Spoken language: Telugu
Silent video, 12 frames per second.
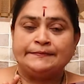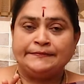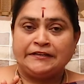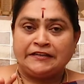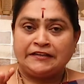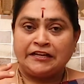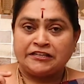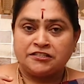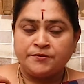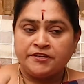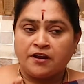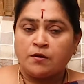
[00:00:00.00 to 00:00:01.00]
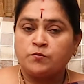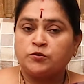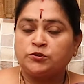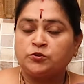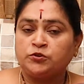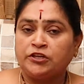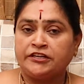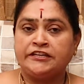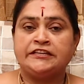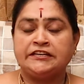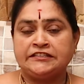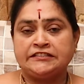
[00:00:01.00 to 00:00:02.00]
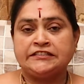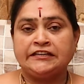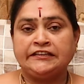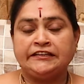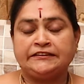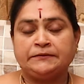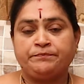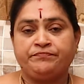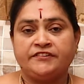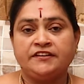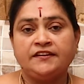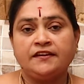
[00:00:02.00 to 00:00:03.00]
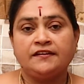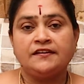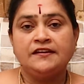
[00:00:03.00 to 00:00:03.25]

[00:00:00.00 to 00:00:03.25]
ఇంకా లక్ష్మి రాబోతోందనే దానికి సంకేతం అంటే